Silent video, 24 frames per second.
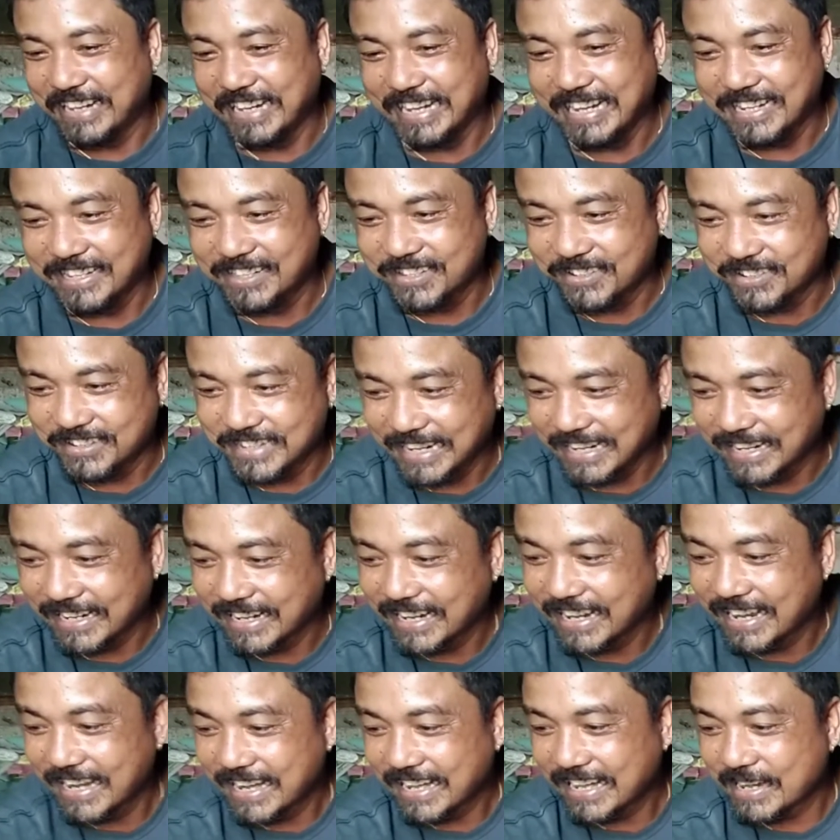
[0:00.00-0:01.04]
man ni ang
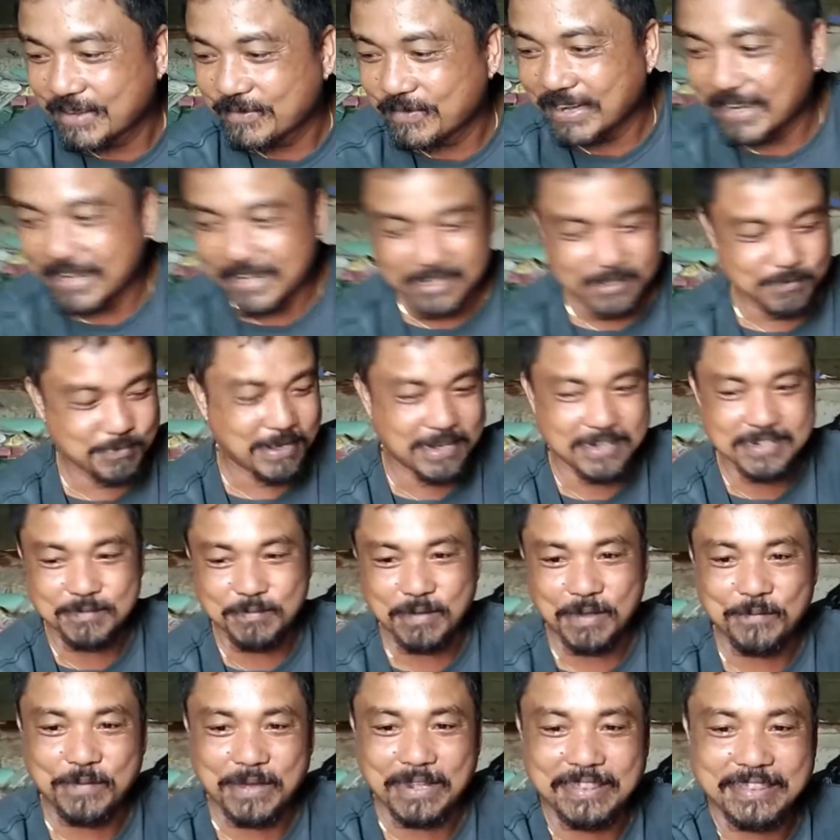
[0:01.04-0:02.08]
lima ka box
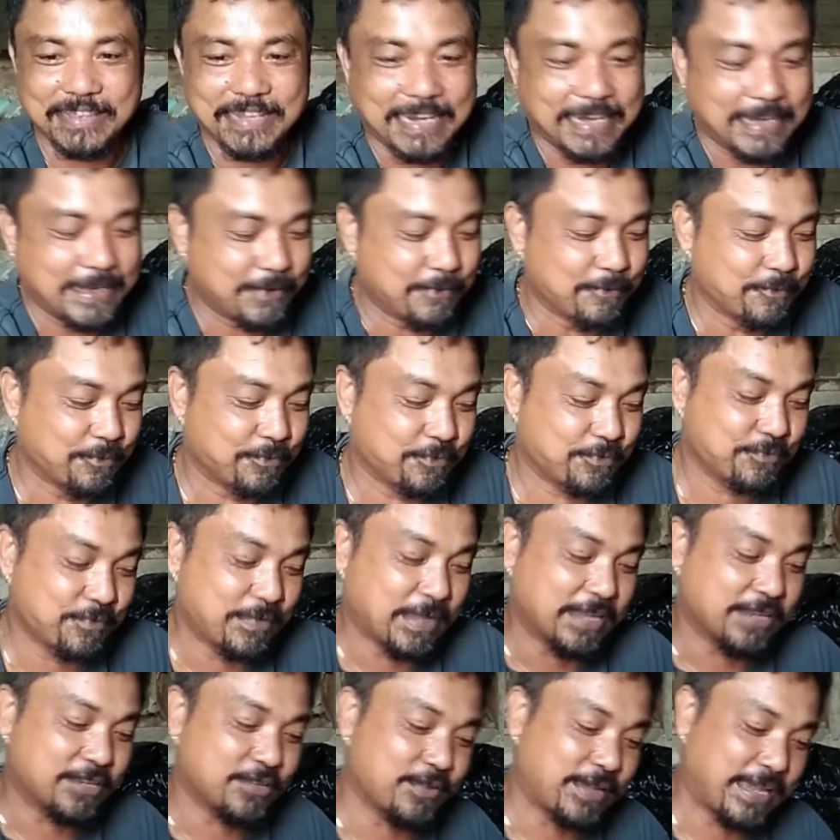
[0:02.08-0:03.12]
500
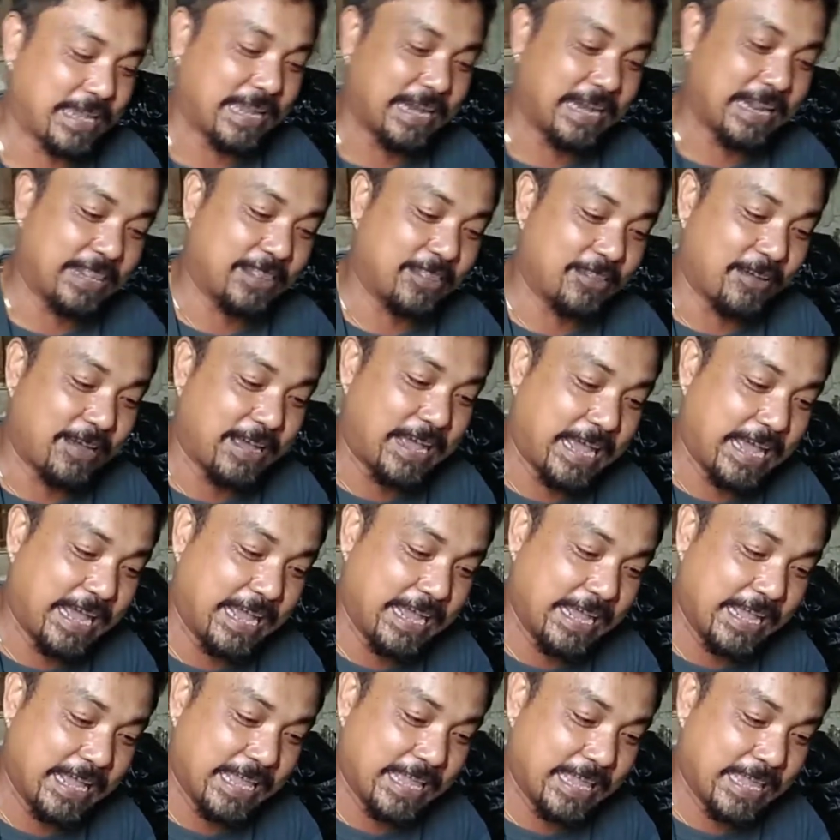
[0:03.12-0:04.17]
eh swaya na to ha